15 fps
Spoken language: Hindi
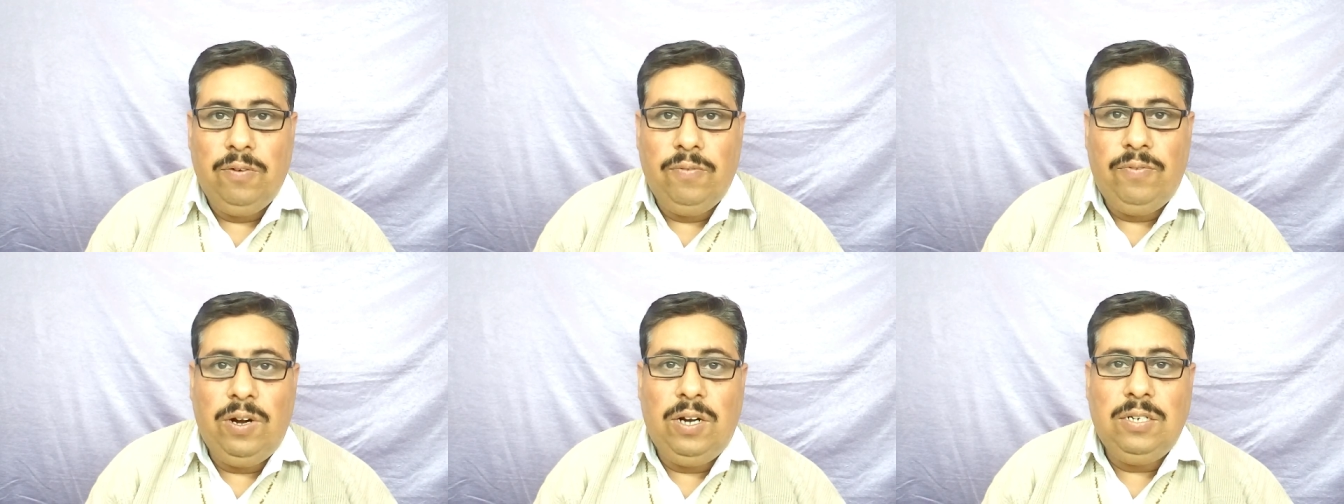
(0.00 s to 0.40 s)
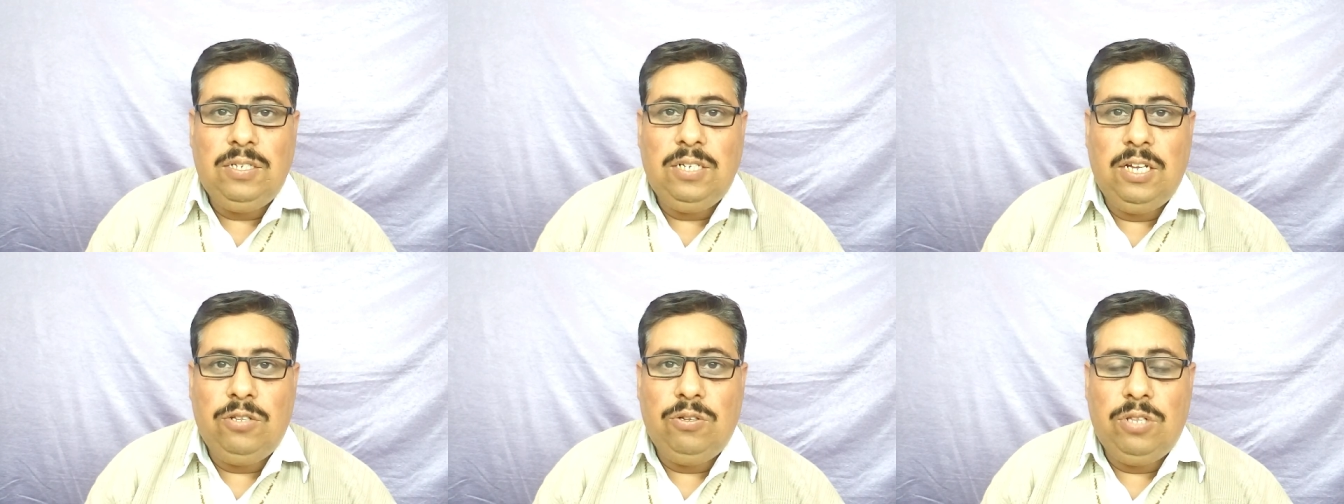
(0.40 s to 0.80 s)
फ्रेंड्स
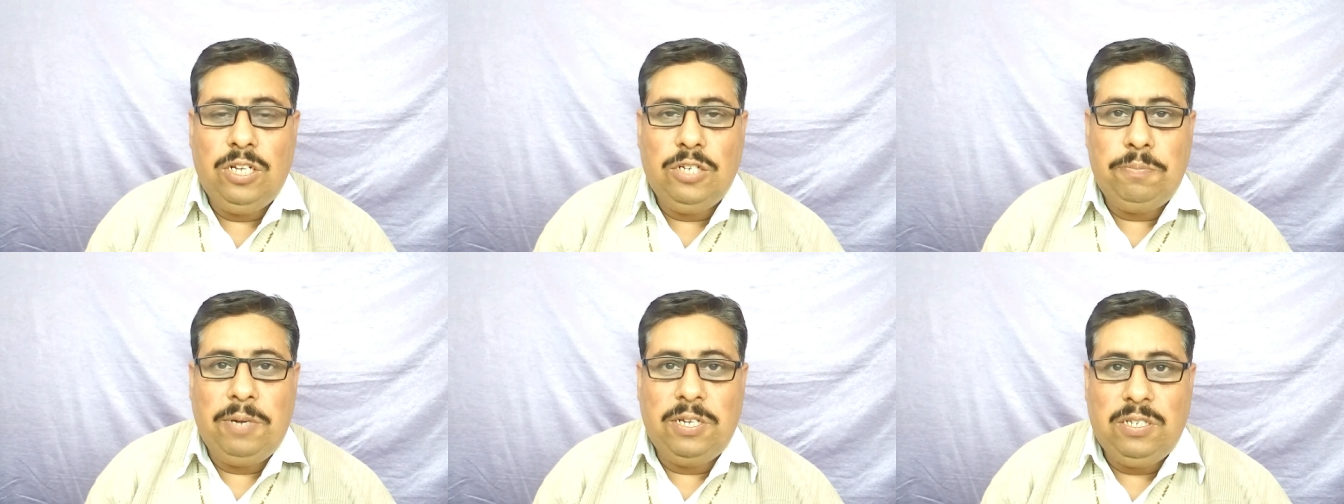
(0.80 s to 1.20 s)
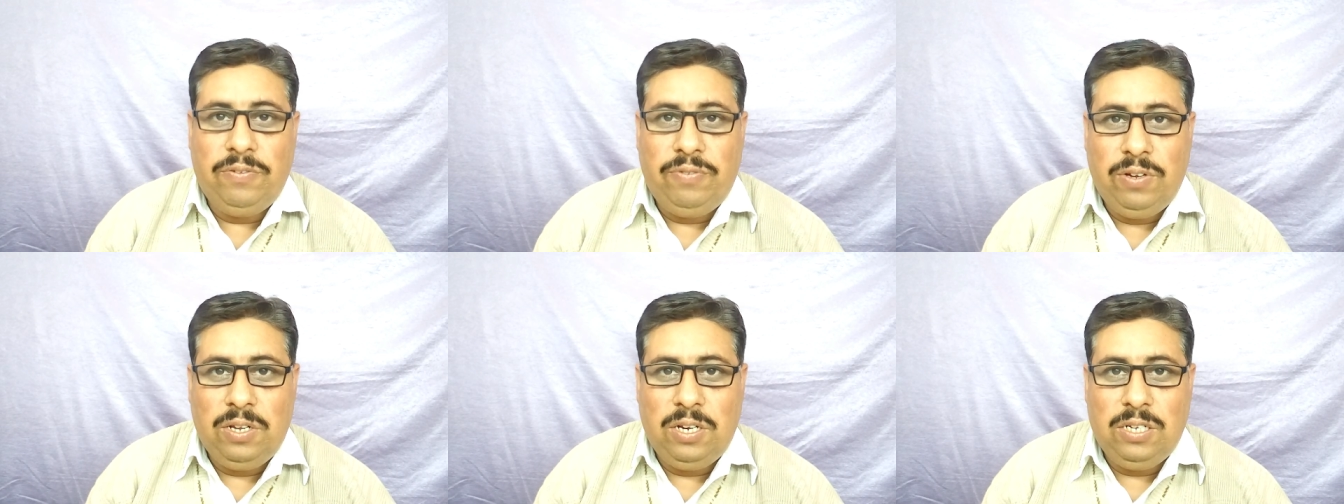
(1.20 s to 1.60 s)
ये तो थे
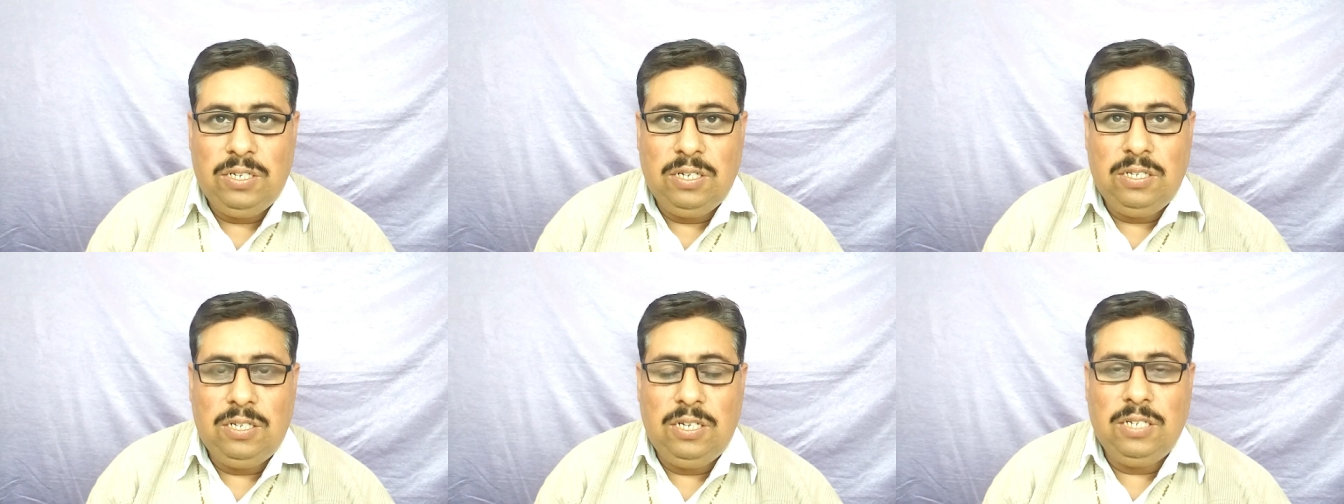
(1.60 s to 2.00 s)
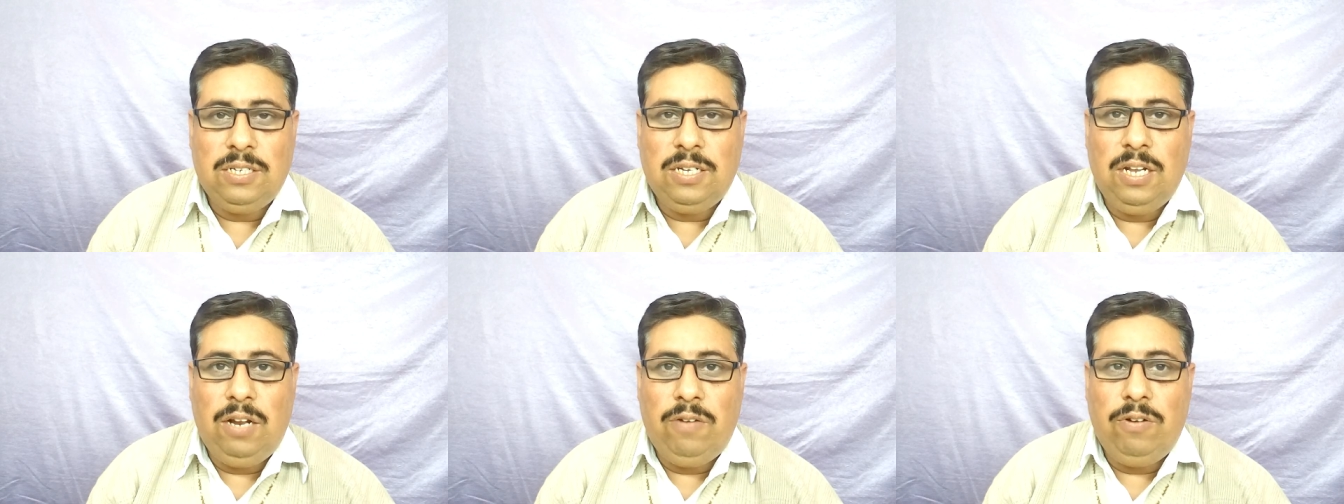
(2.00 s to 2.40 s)
स्पेसिफिक रीजंस
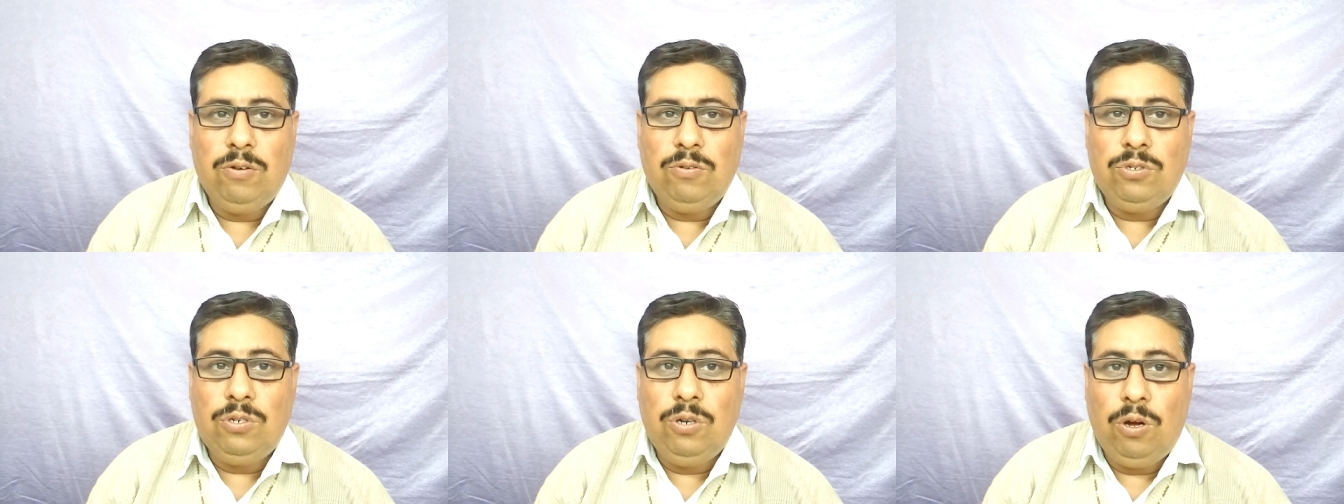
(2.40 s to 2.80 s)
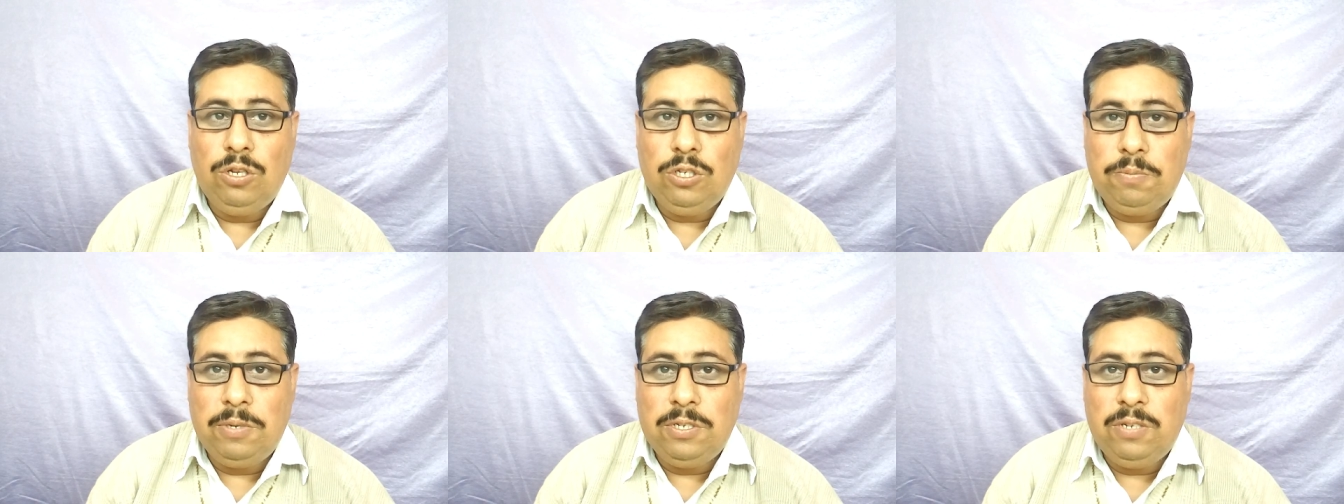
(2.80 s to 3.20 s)
इसके अलावा कुछ नॉन
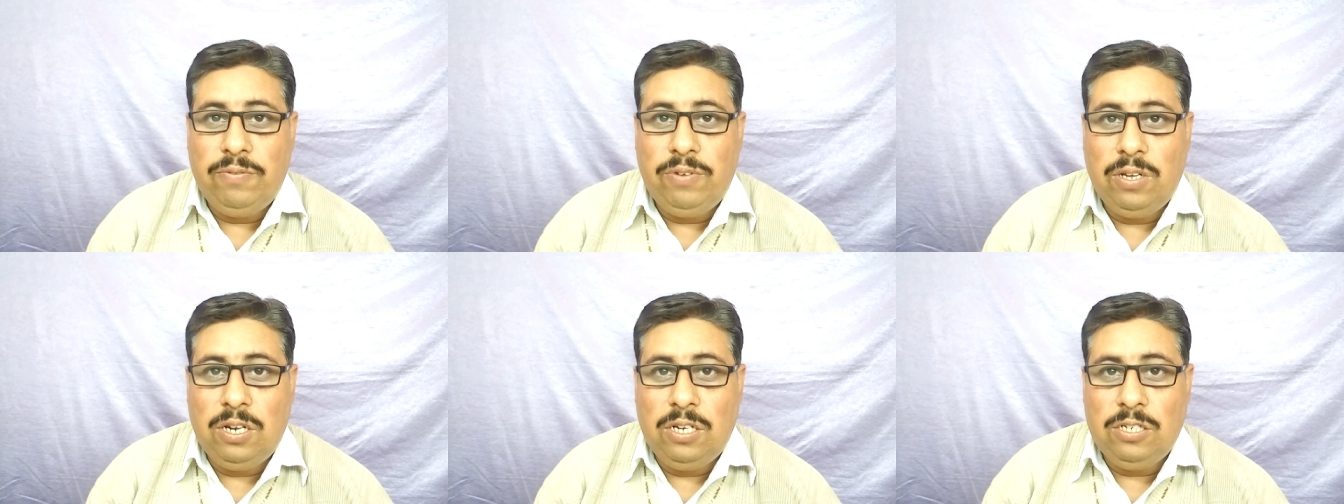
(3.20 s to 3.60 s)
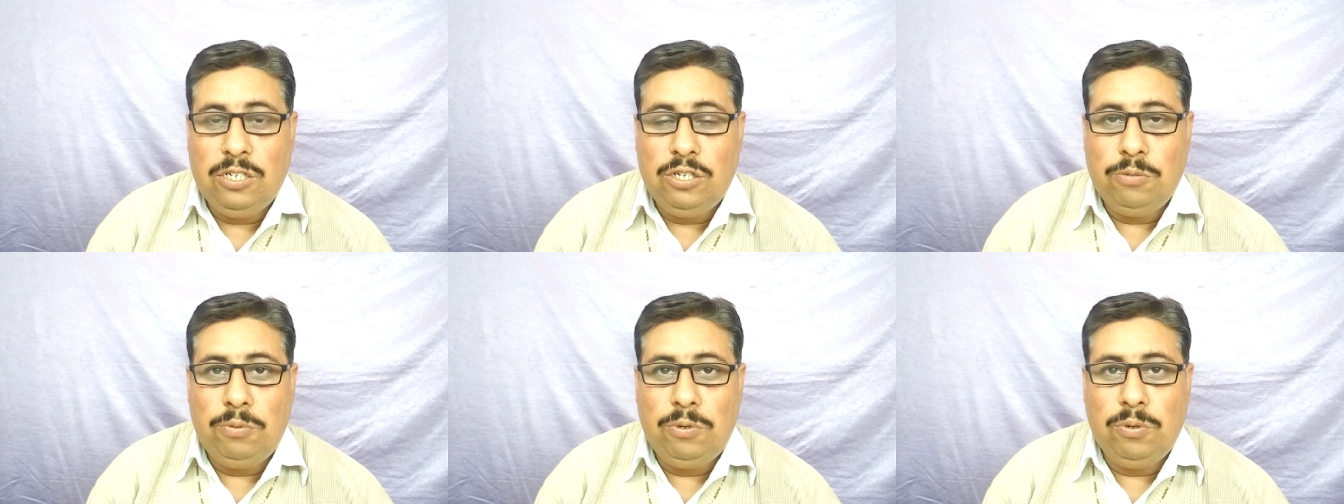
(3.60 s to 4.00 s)
स्पेसिफिक
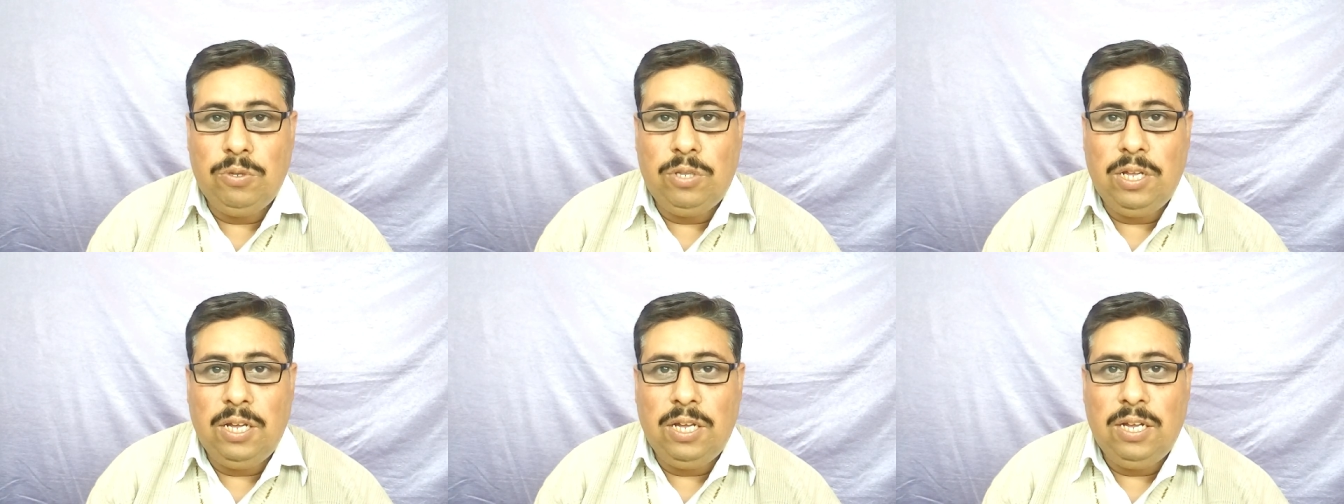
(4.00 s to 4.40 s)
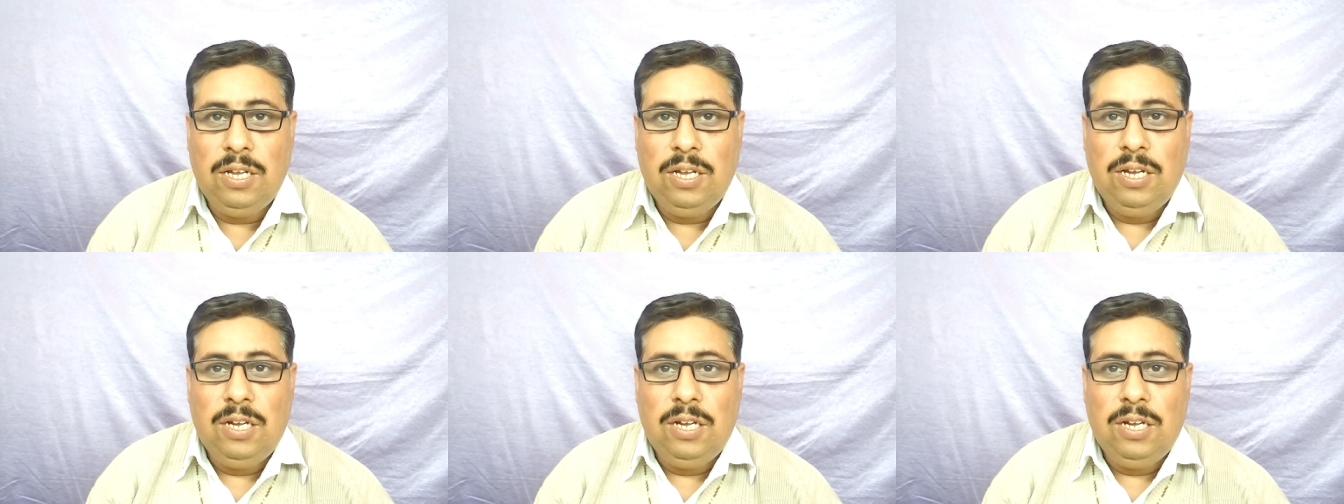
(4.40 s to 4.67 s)
रीजंस भी होते हैं